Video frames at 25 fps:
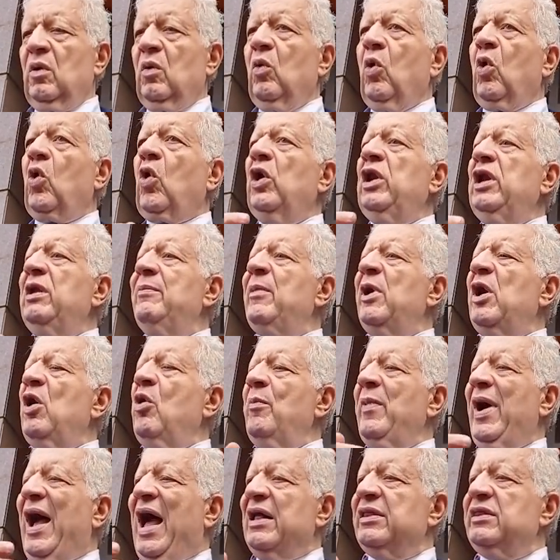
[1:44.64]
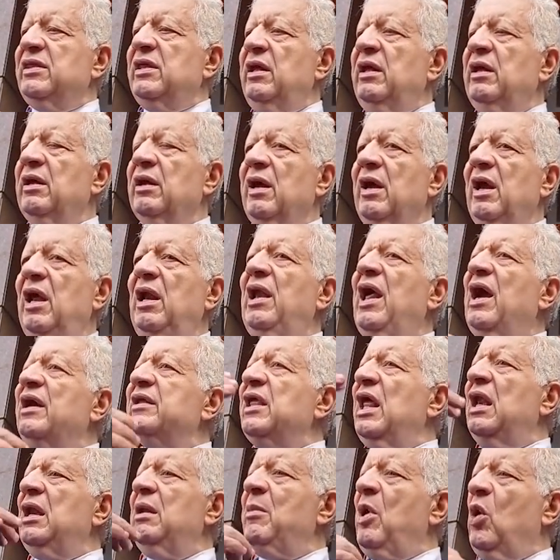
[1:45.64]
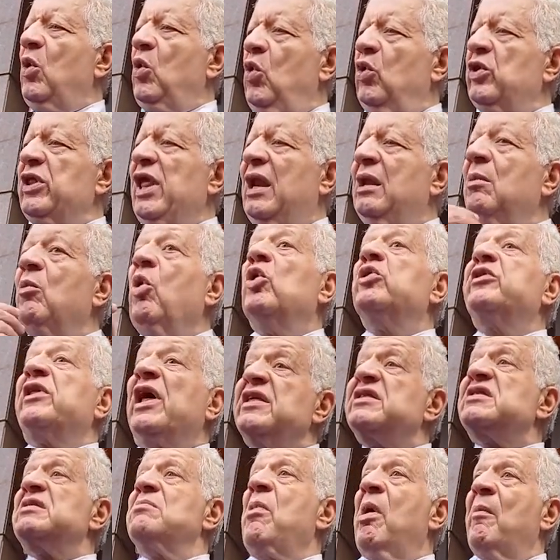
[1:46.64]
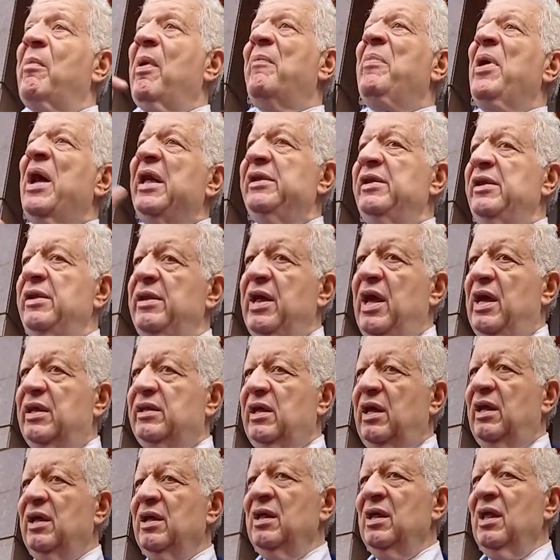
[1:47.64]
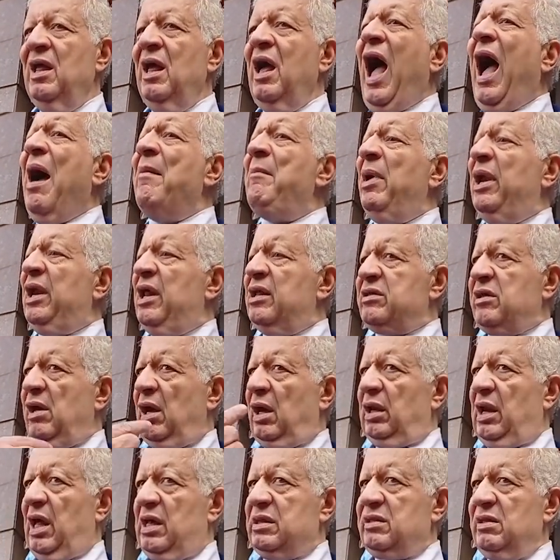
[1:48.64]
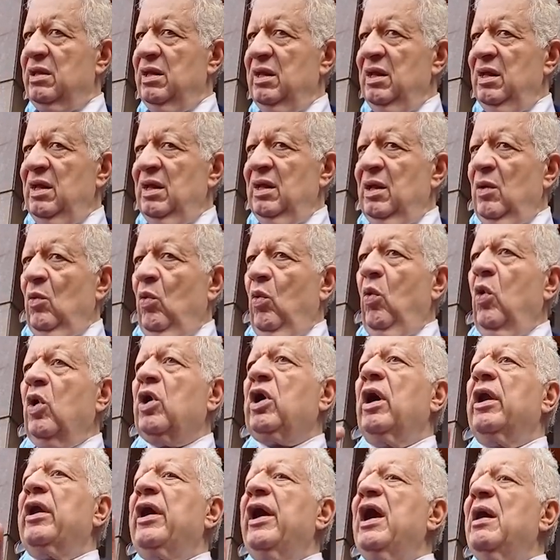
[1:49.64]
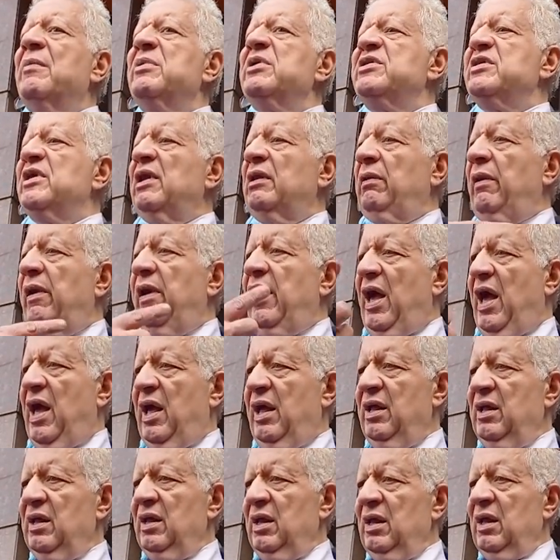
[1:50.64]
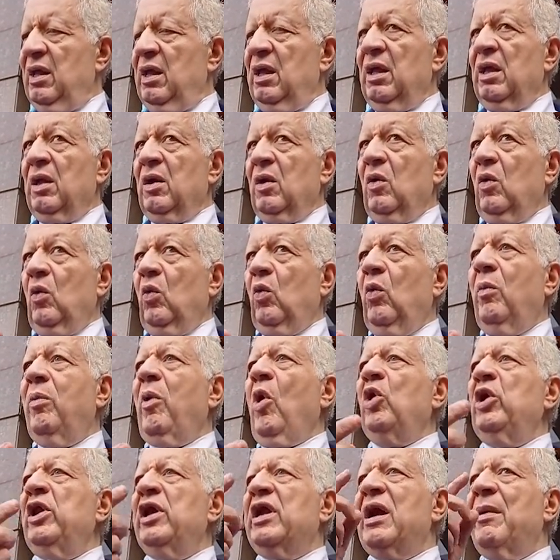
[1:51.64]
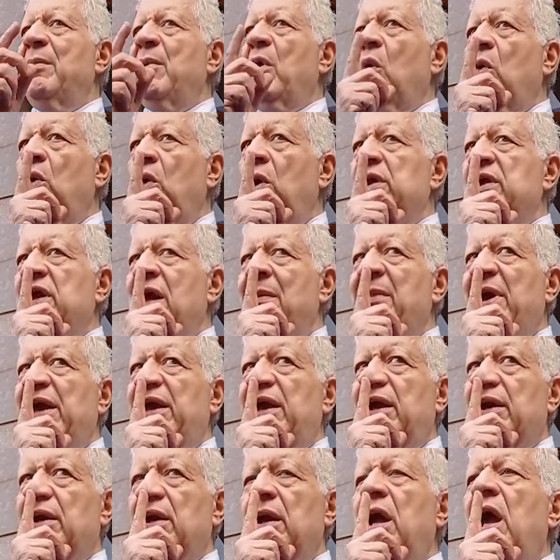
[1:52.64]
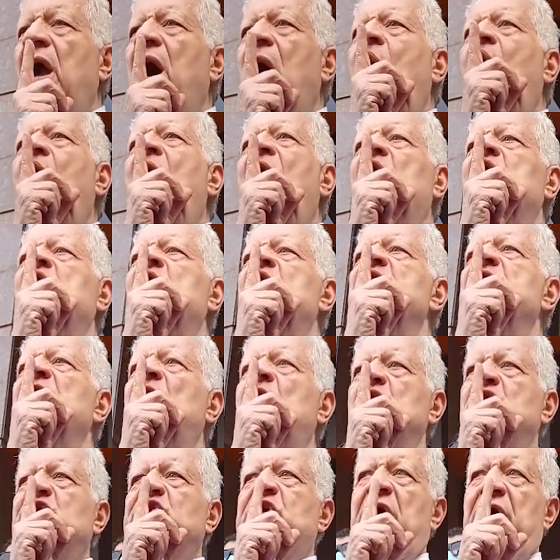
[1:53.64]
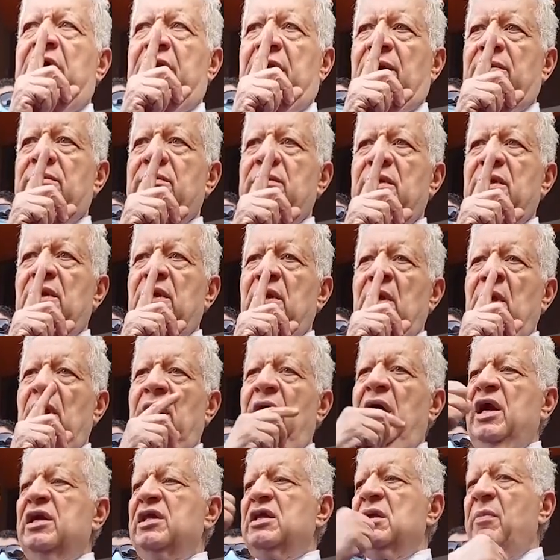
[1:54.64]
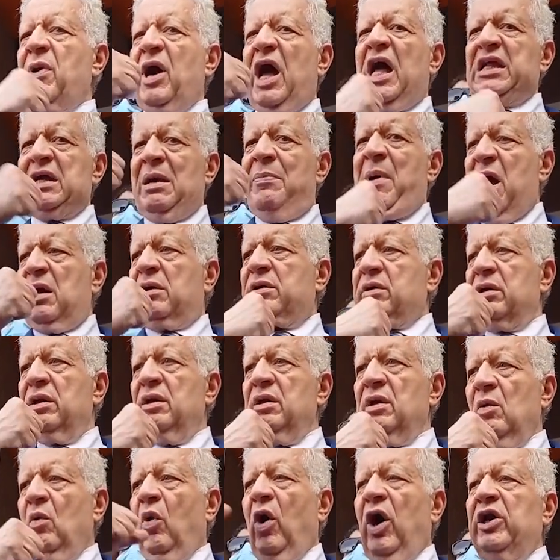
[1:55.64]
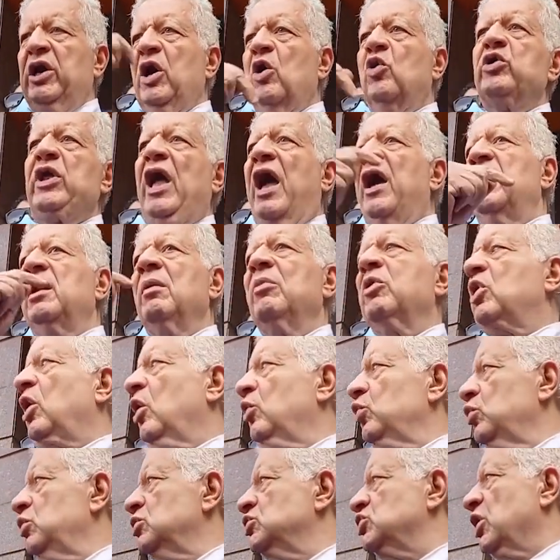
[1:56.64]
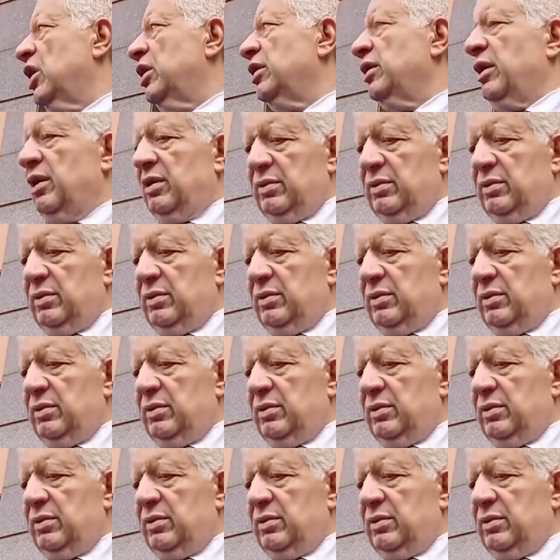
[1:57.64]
وكل ما يوم يعدي اللجنه اللي موجوده اللي مختصمه بمبادئ النادي عماله تغلط والكراهيه بتزيد بيها وبقول للجماهير اوعوا تنزلوا الشارع اكتم غضبك وهناخد حقنا بالقانون ان شاء